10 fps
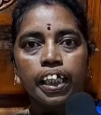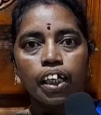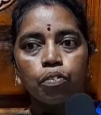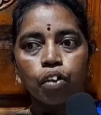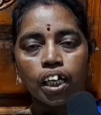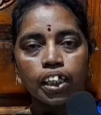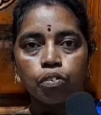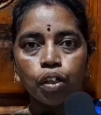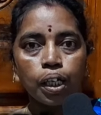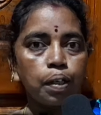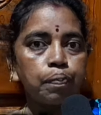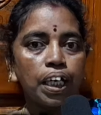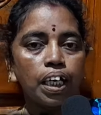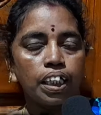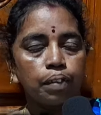எங்கள் ஊர்லேருந்து ஒரு ப
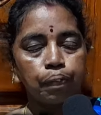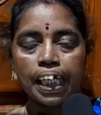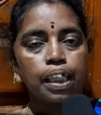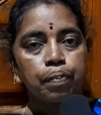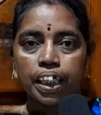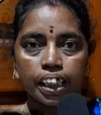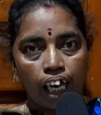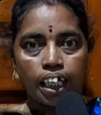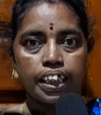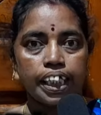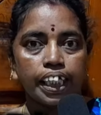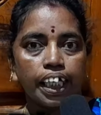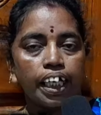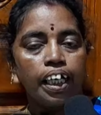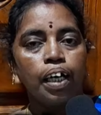பன்னெண்டு பேருக்கு நான்
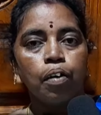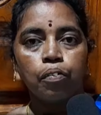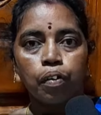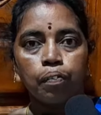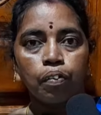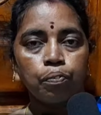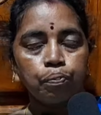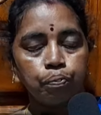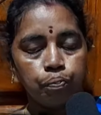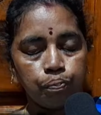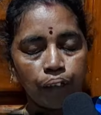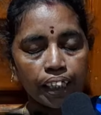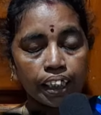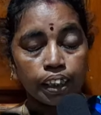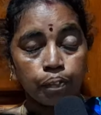கட்டியிருக்கேன்
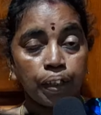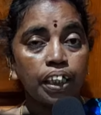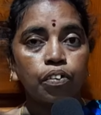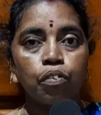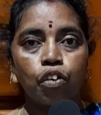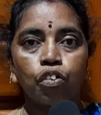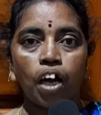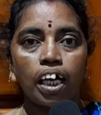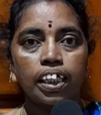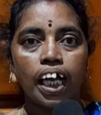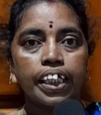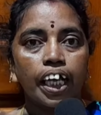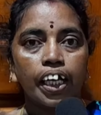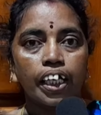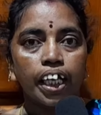பன்னெண்டு பேருக்கும் ஒரு ஒரு ஆளுக்கு
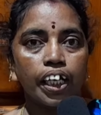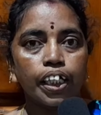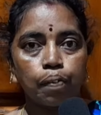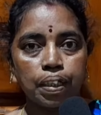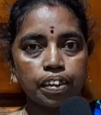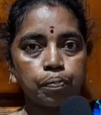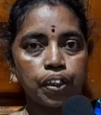ஐயாயிரம் ஐயாயிரம் டெபாசிட்